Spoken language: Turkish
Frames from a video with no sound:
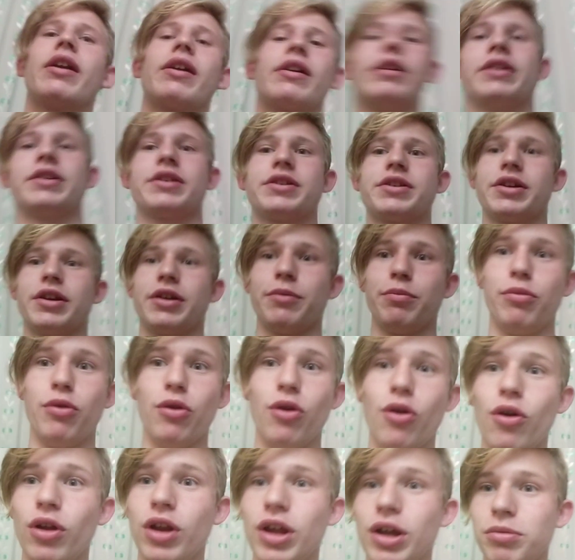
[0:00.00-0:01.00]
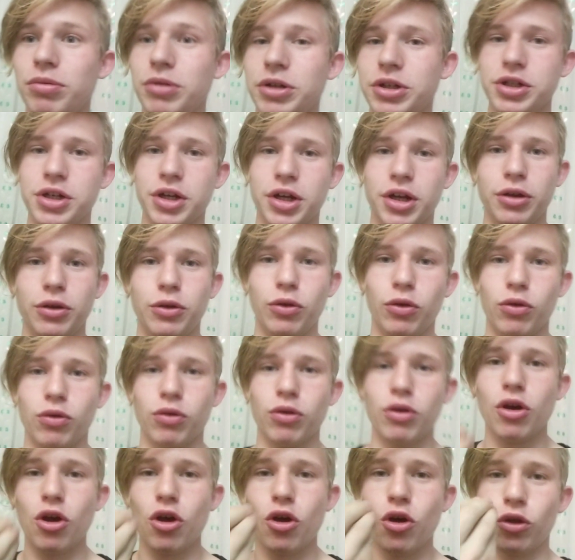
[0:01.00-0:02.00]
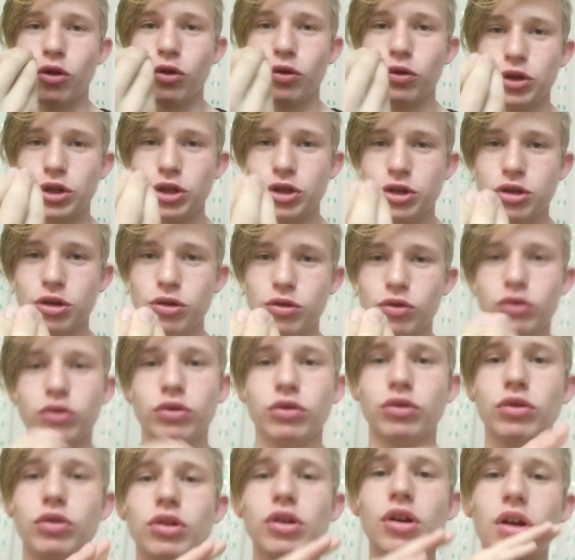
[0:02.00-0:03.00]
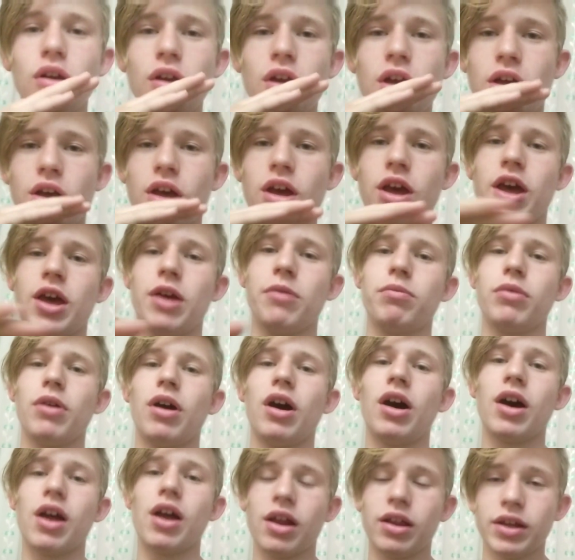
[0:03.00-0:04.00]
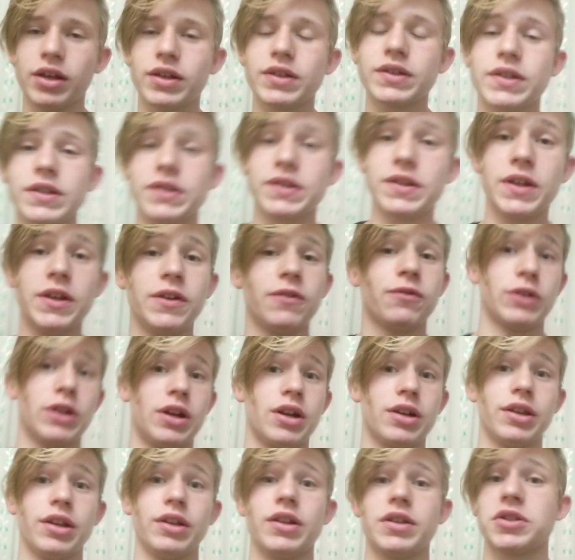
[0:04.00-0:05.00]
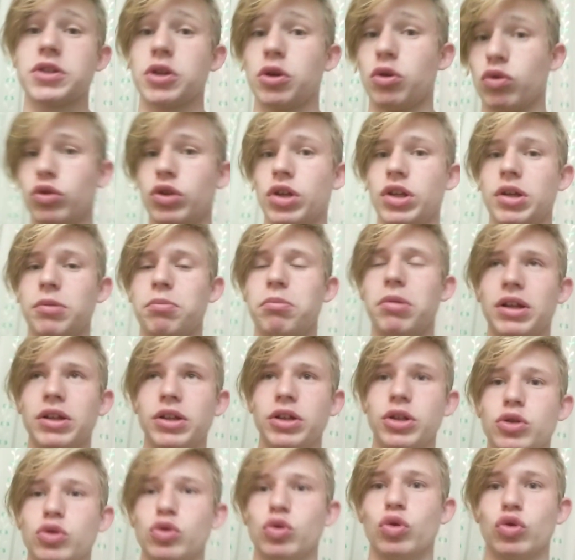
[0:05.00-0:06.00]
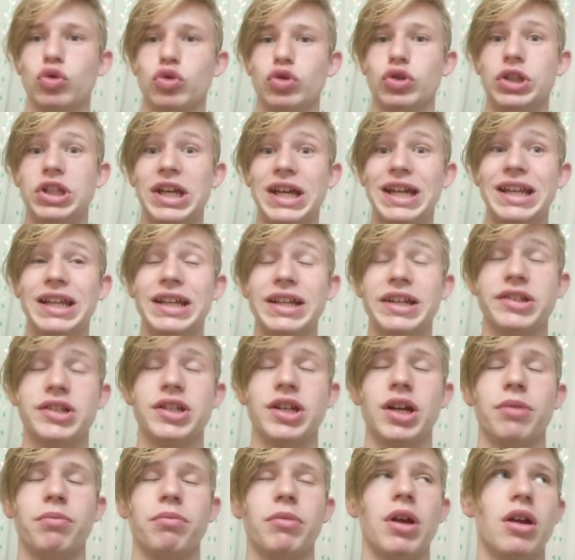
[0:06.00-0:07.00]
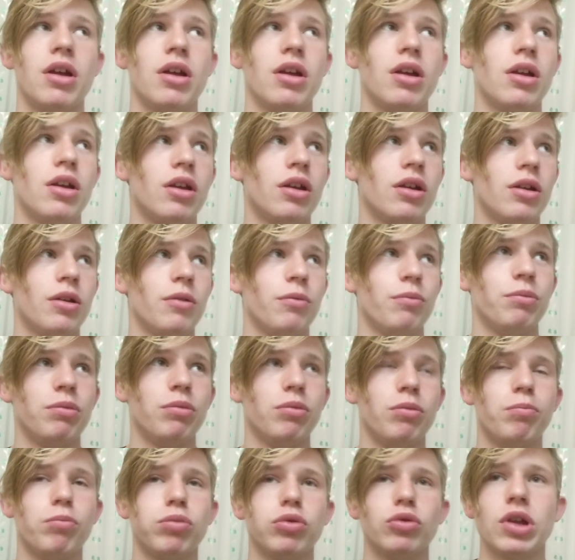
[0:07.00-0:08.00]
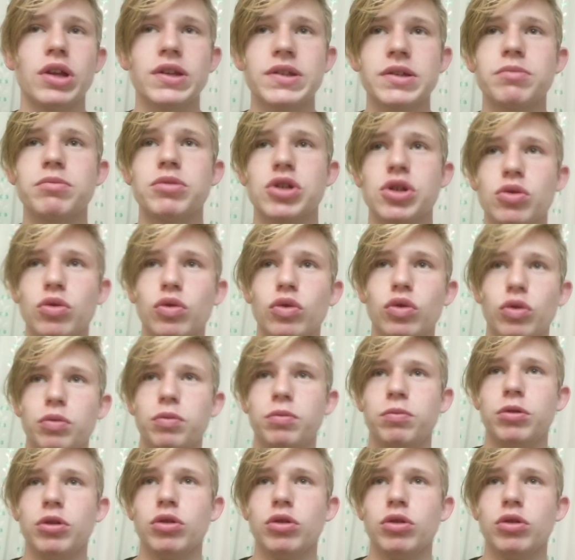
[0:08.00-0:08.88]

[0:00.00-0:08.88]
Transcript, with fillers: arkadaşlar böyle bir şey yok. İki gündür hep aralıksız. İftarda da sahurda da balık yiyoruz. Delireceğim. Bu nasıl bir şey oluyor